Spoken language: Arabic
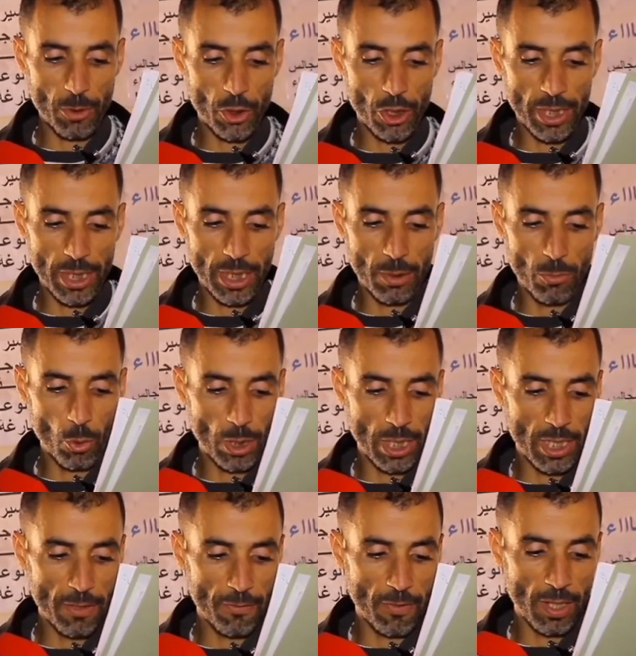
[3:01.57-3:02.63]
بالشركة
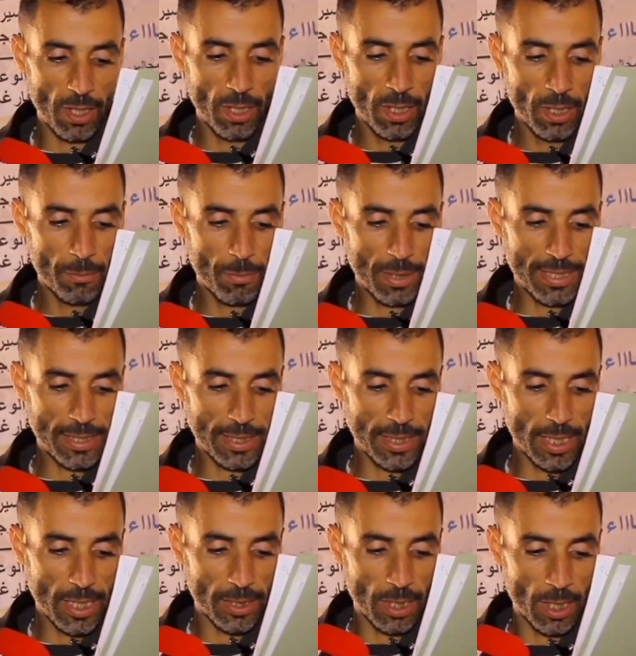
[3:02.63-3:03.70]
المكلفة
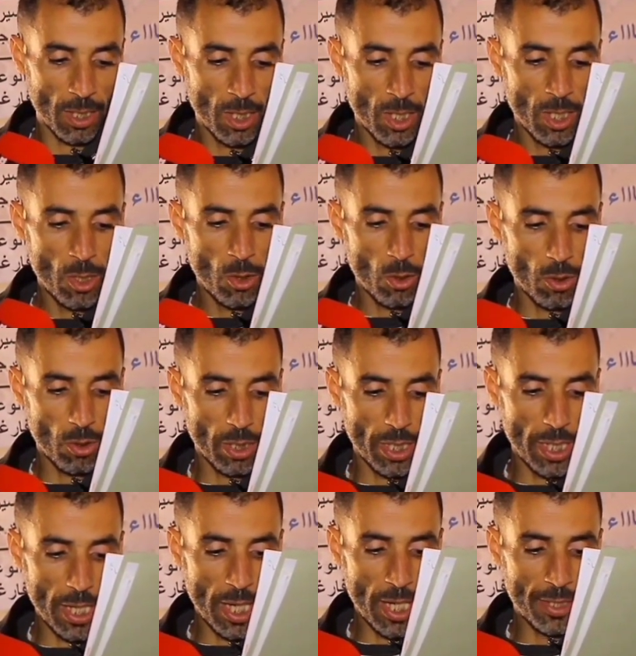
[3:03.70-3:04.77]
بالصيانة
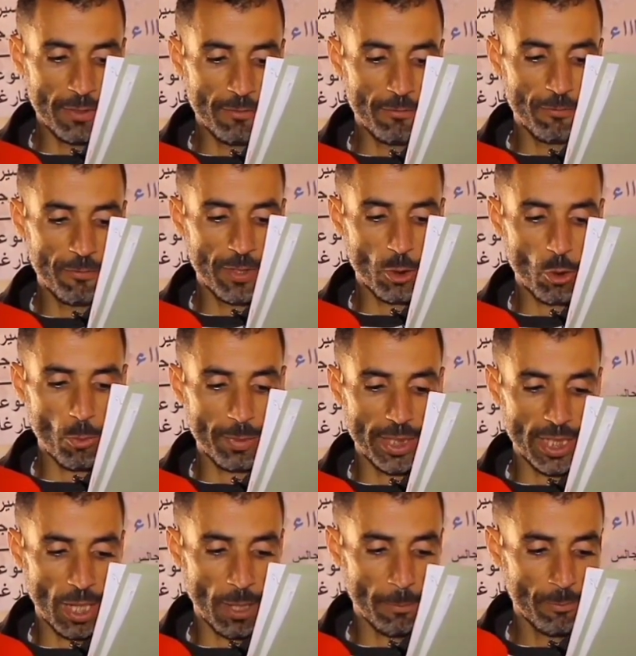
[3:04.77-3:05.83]

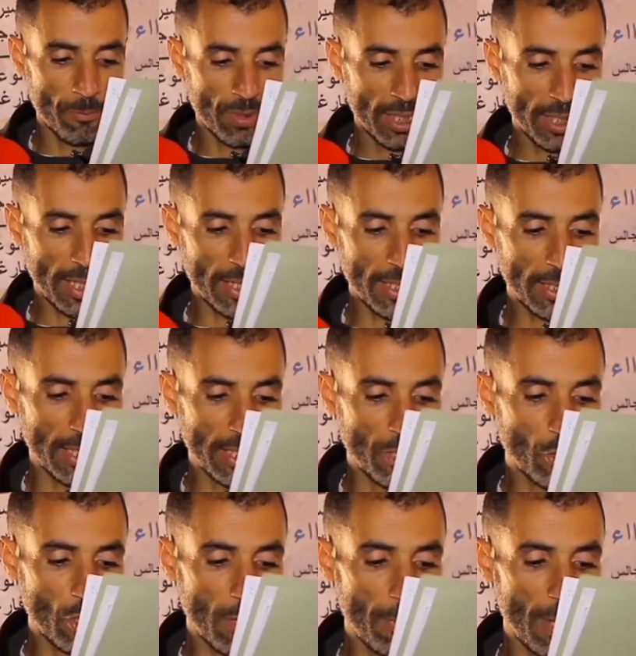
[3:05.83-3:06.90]
انفيرومينا كانت
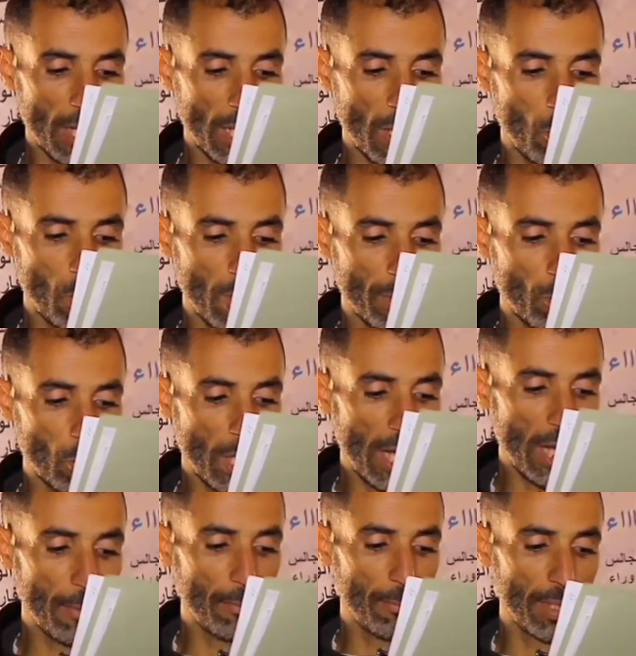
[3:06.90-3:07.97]
الإجابة قولا
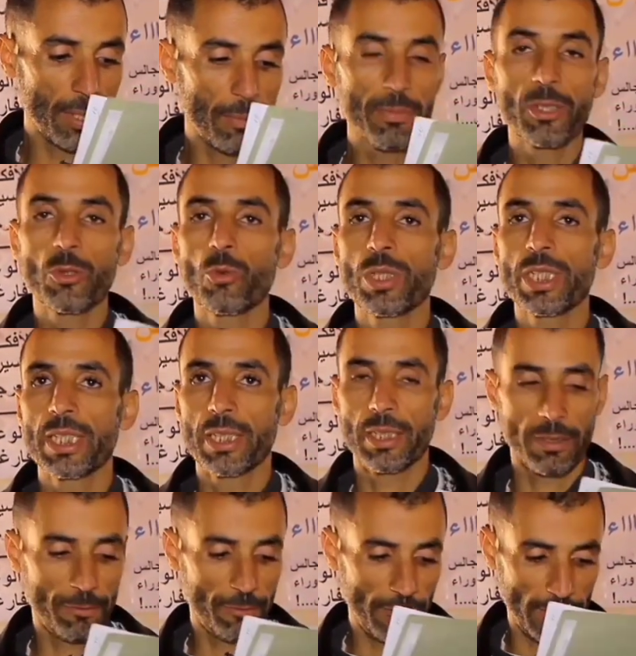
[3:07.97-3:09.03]
مرحب به بدون
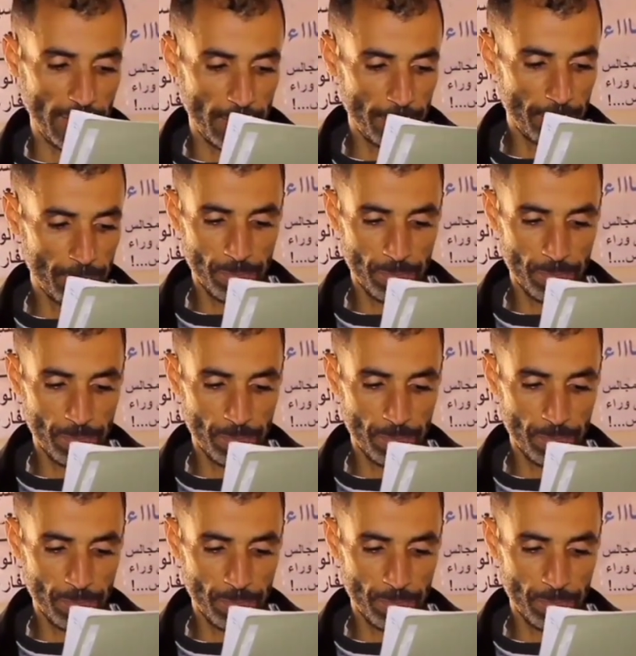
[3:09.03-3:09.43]
فعل